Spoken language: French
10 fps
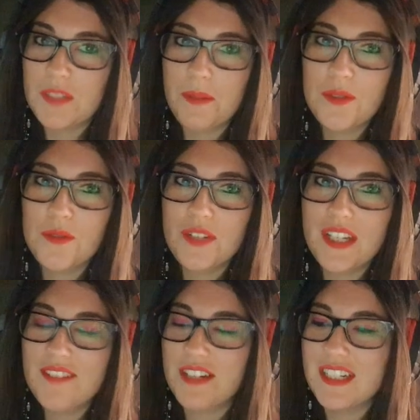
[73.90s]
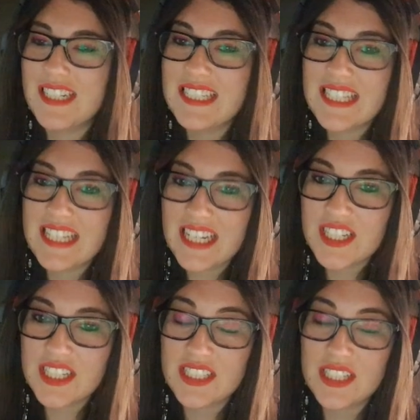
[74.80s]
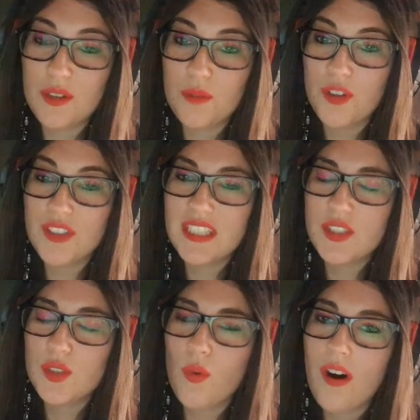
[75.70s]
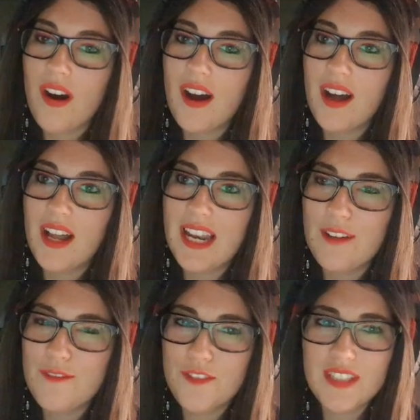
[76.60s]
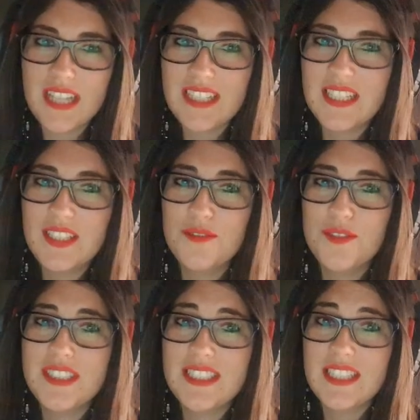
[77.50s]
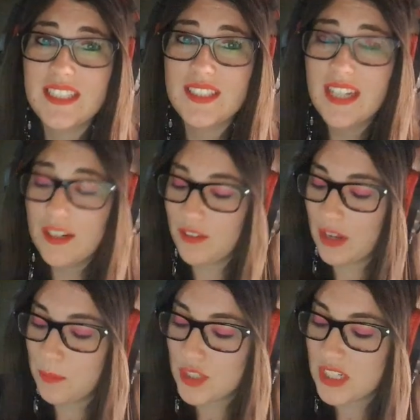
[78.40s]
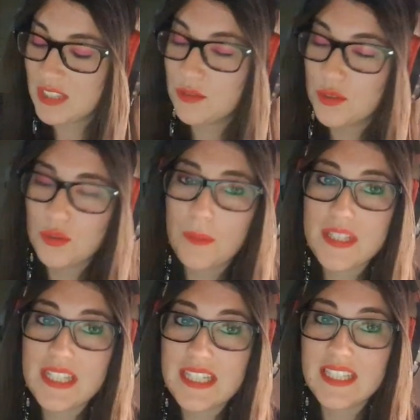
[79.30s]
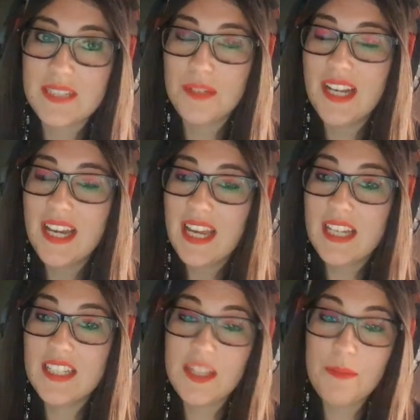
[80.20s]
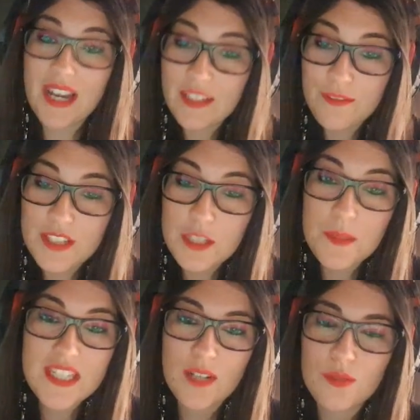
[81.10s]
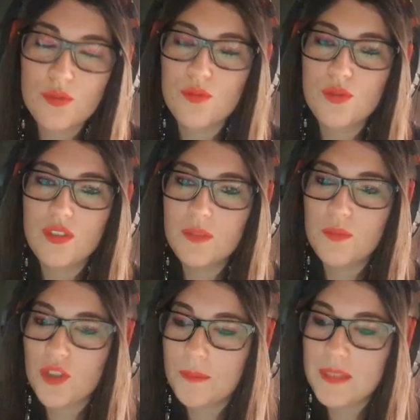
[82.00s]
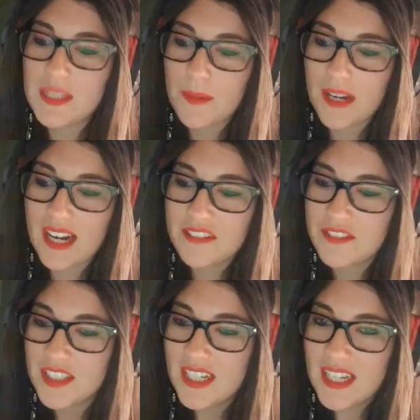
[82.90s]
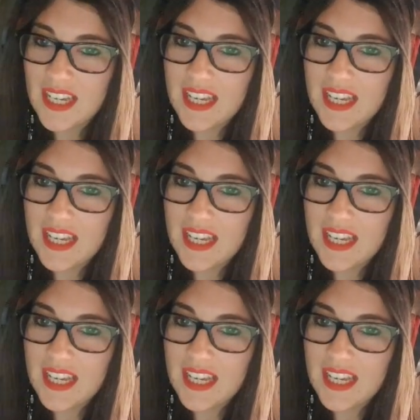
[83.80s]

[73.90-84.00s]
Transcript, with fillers: j'ai pas trouvé. Enfin, j'ai essayé, j'ai essayé de l'augmenter, je crois, à l'avant-dernier niveau, c'était... Enfin, le prochain niveau, du coup, après, c'était 10 000. Et ça m'a rien fait de spécial, donc je me suis dit, bon, tant pis, c'est pas grave.